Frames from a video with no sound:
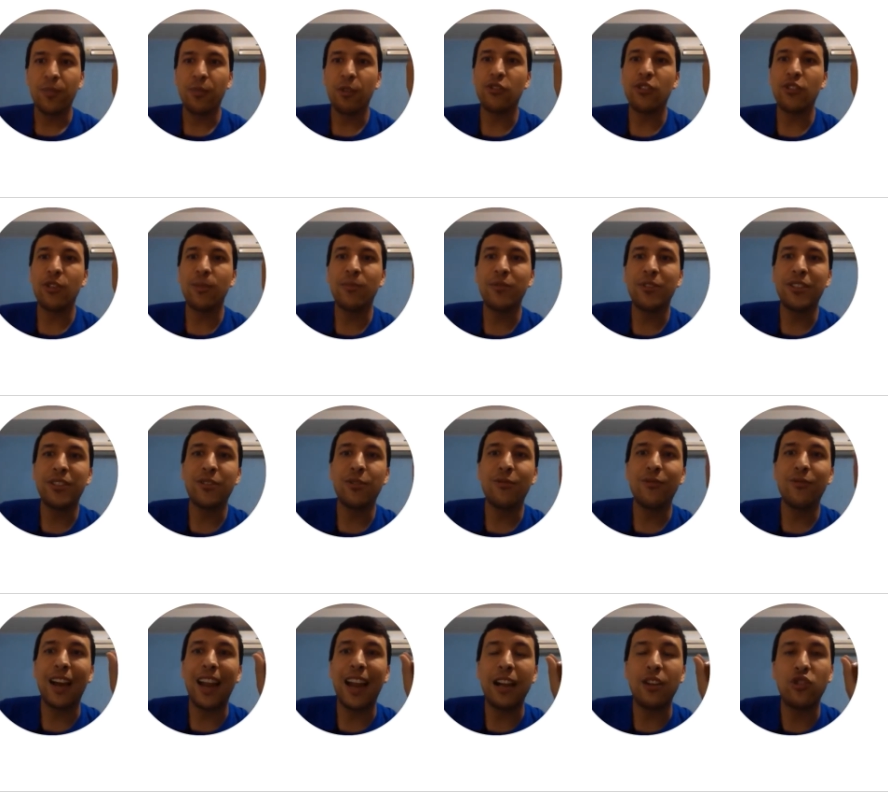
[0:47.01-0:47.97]
Nós vamos
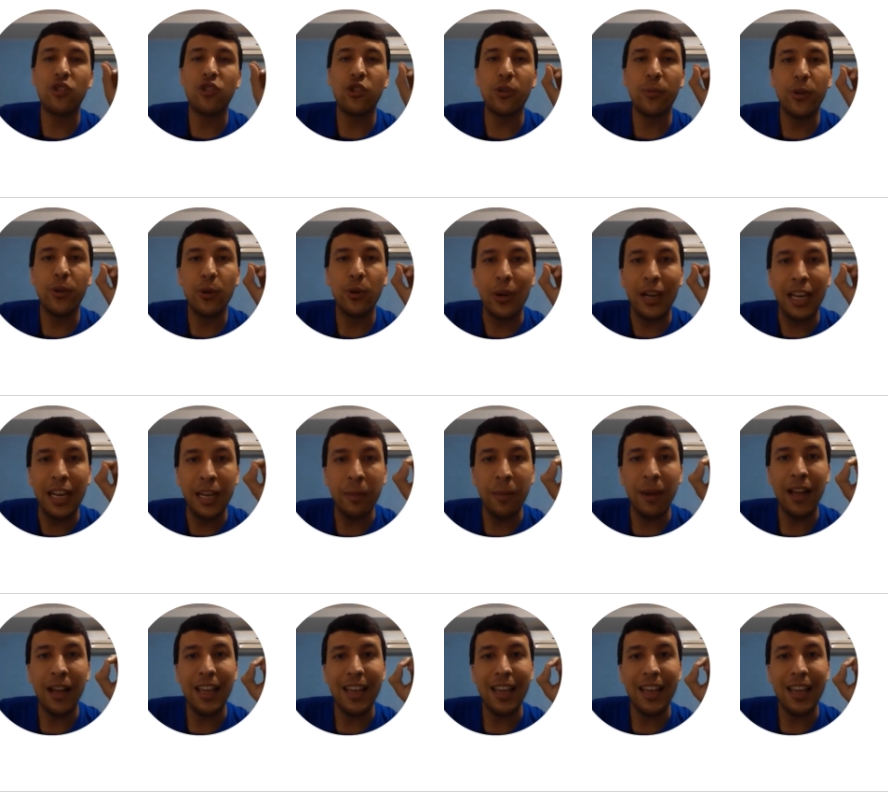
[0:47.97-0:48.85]
falar sobre o clima